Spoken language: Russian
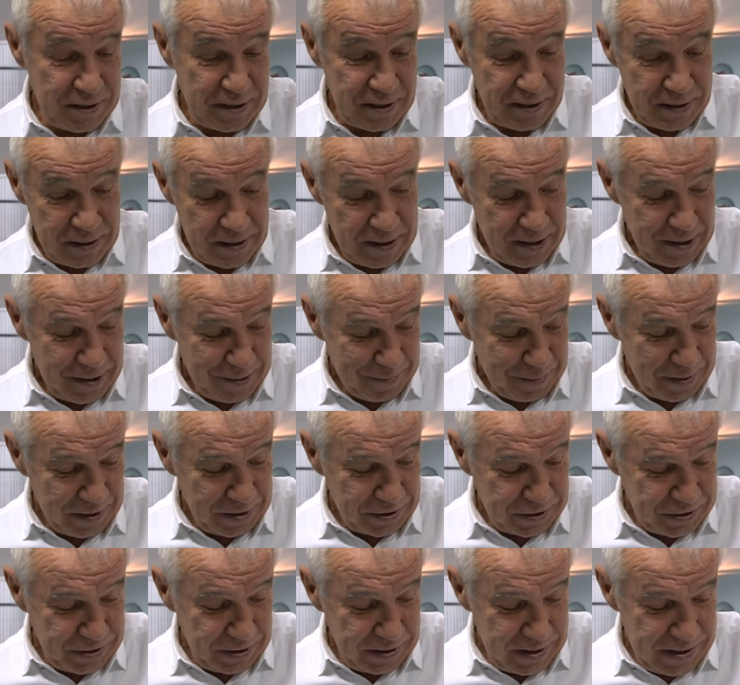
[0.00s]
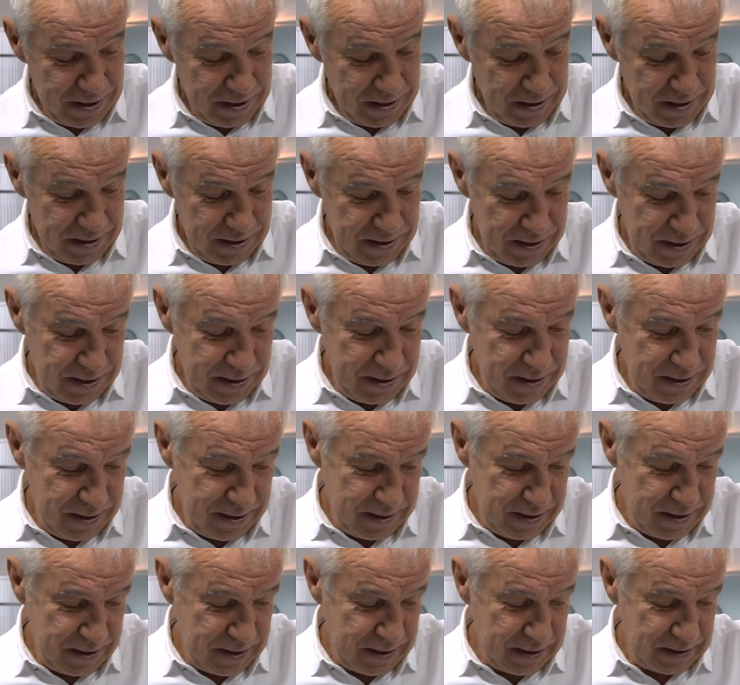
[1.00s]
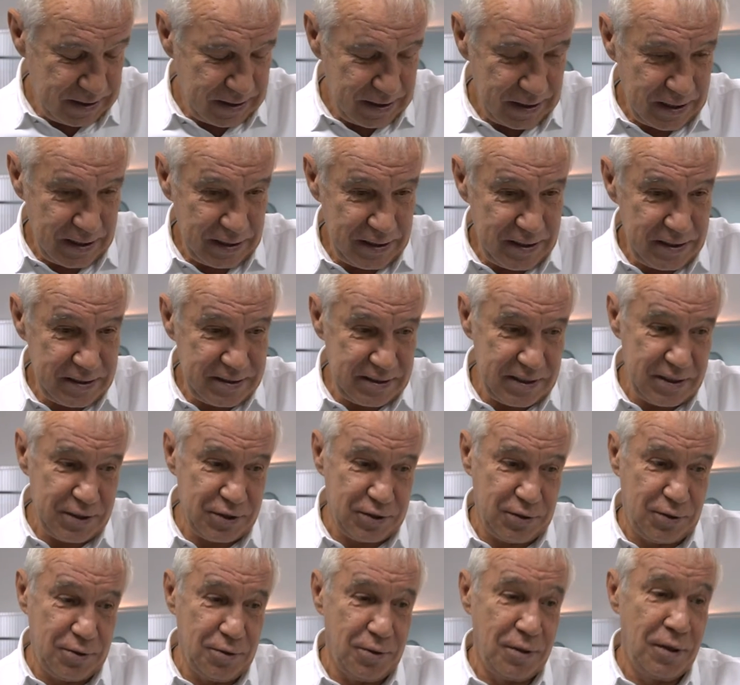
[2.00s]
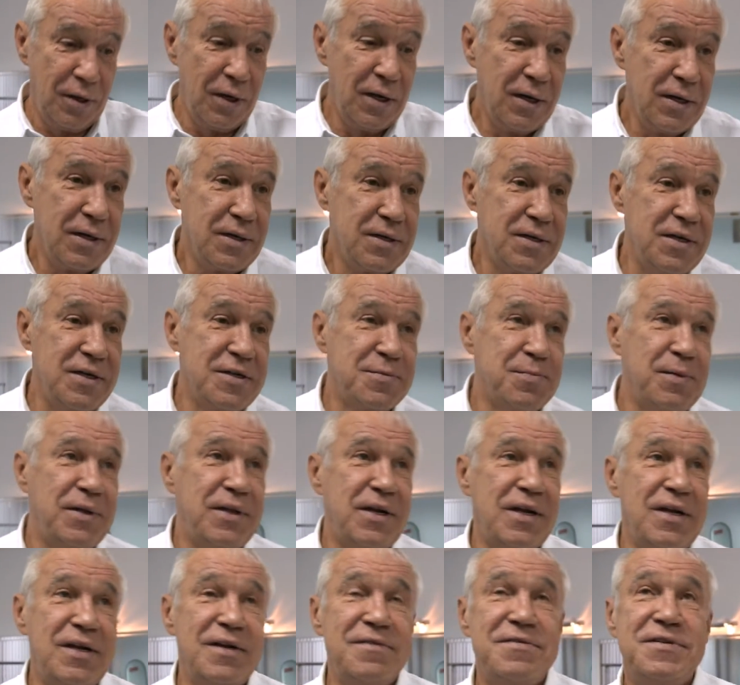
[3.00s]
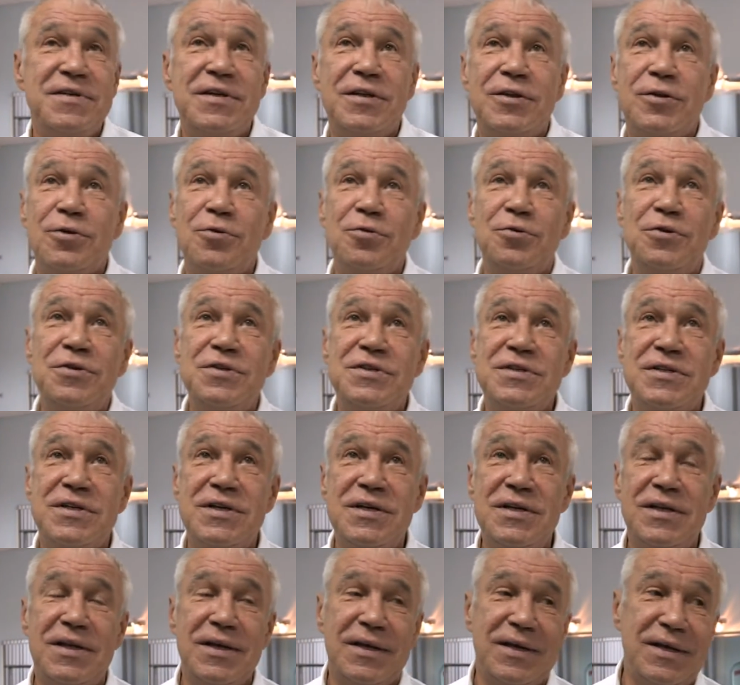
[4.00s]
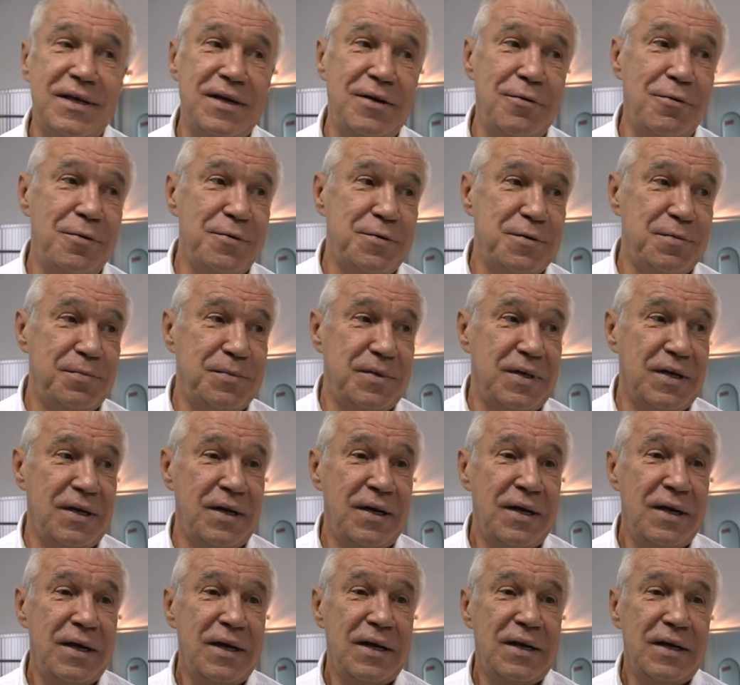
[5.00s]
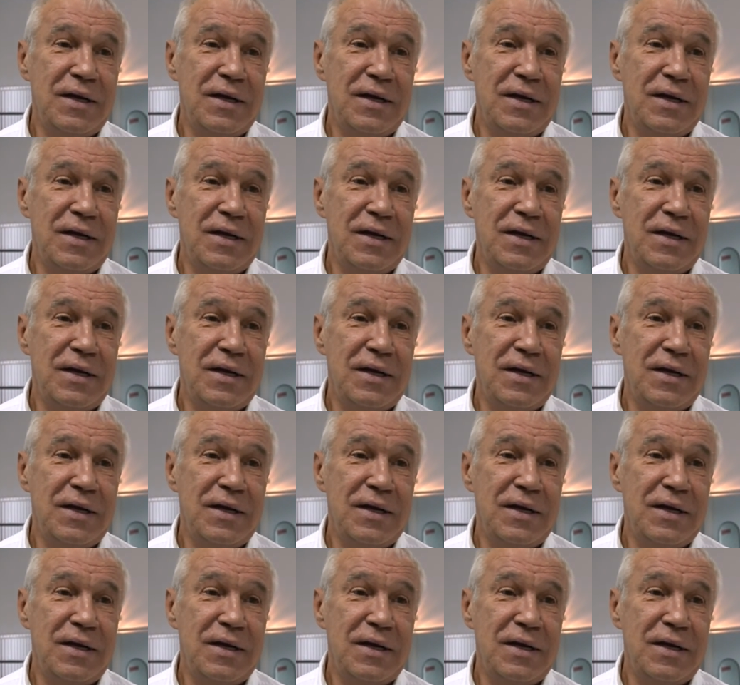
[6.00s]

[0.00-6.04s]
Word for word: я положительно, и это радостно, что, несмотря на все трудности и такие, в общем-то,